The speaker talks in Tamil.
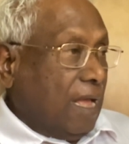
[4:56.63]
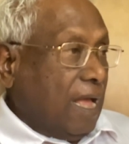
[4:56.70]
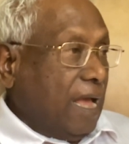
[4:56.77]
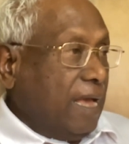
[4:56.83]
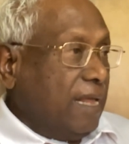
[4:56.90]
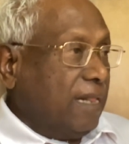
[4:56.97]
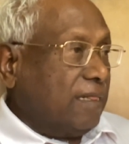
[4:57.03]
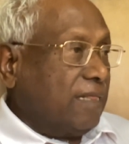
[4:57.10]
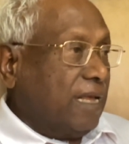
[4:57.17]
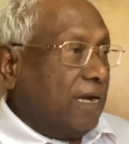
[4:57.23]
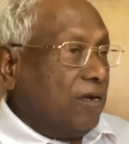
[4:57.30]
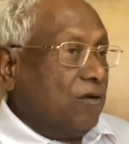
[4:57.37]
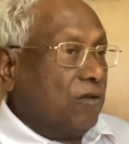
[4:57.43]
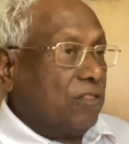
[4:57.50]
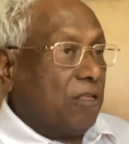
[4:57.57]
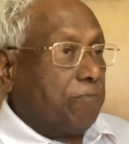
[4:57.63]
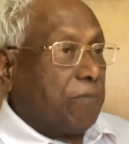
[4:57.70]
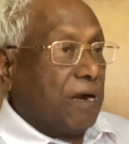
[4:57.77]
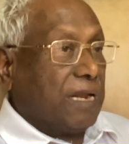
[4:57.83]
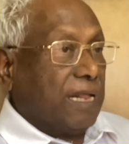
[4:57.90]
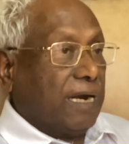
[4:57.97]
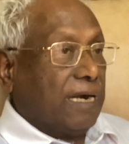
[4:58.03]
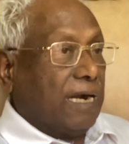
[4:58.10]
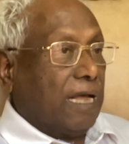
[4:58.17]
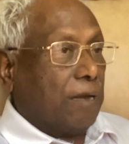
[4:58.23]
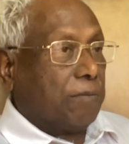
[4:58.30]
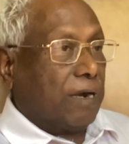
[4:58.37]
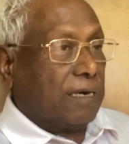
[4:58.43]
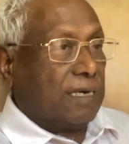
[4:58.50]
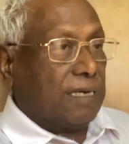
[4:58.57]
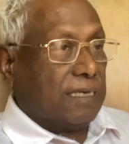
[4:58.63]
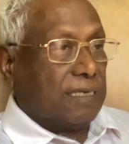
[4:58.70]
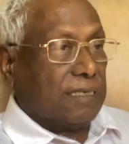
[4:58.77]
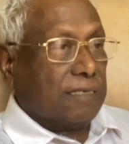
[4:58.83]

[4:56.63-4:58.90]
ஆயிரத்தி எட்நூத்தி பனிரெண்டாம் ஆண்டு